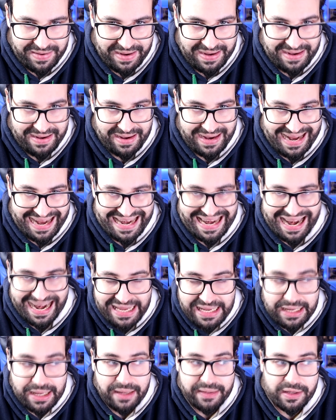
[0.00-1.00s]
en, la
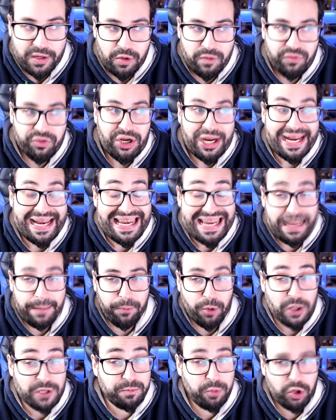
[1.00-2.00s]
liga que contra el
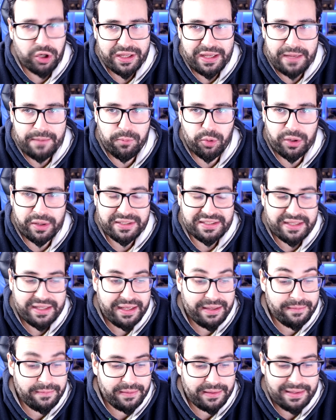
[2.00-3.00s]
Nápoles. ¿Por qué? Porque es
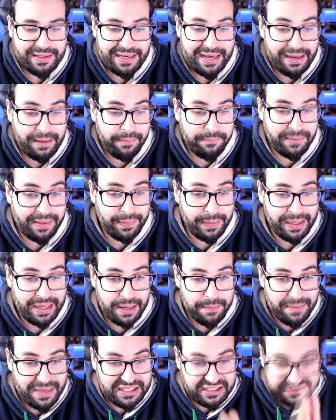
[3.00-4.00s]
que la
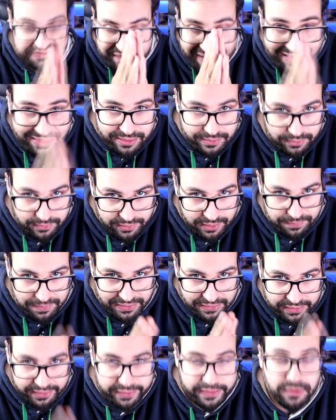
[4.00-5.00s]
manera más fácil de
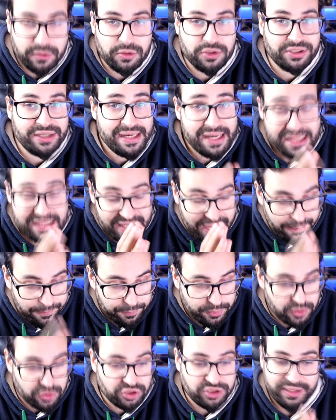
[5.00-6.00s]
meternos en la
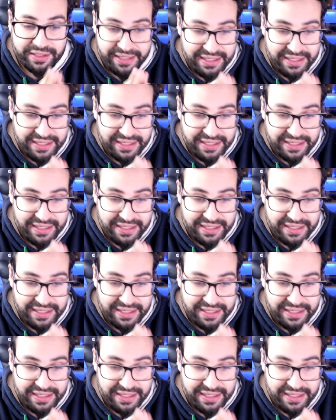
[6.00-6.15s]
Champions